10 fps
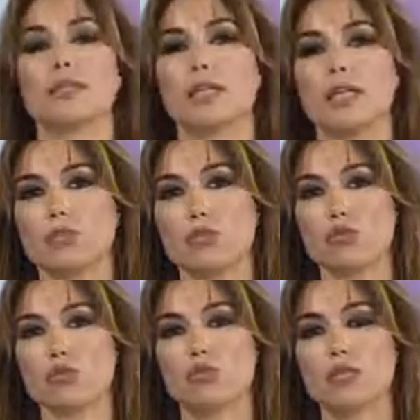kadar
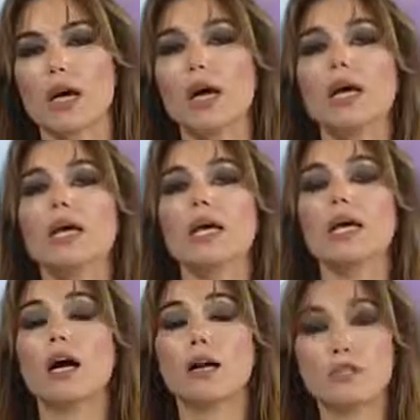inmiş durumda.
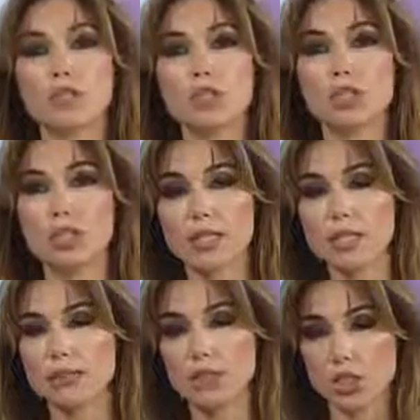Haftanın
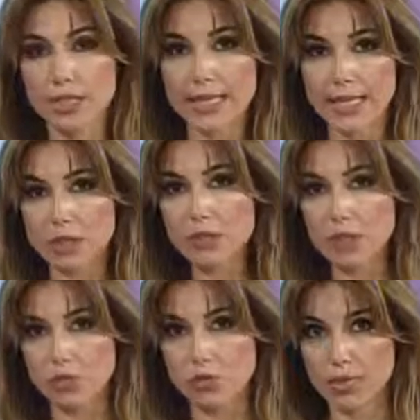başarısı, başında 50
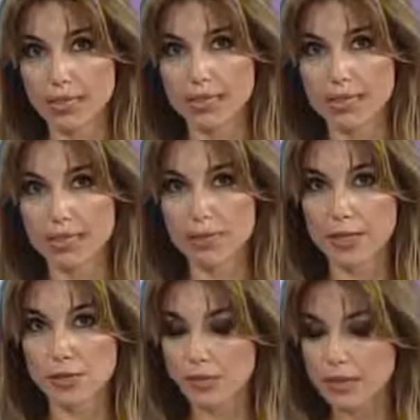doların üzerindeydi
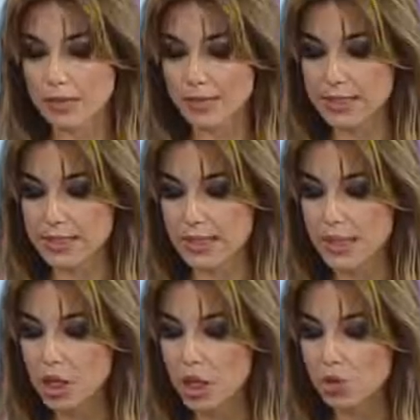petrol seviyesi.
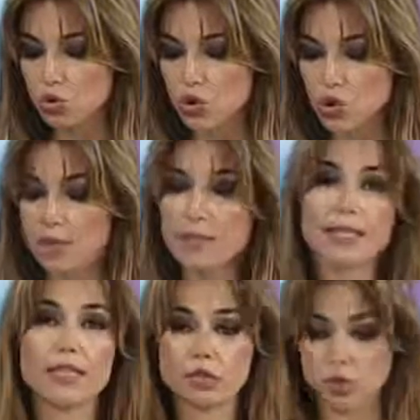Şu anda
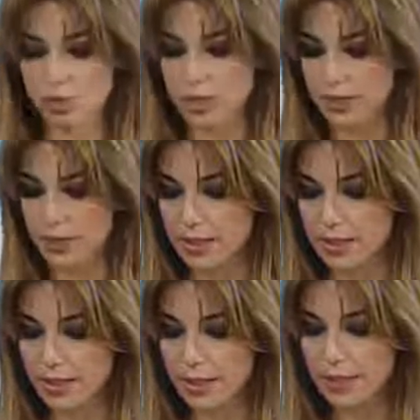48-30
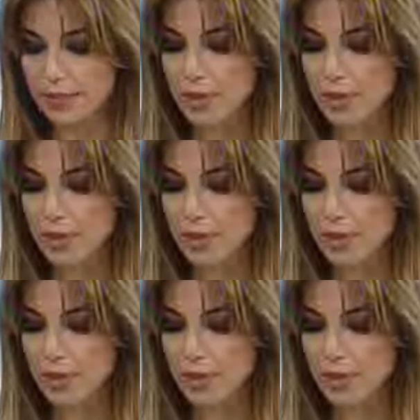seviyesinde.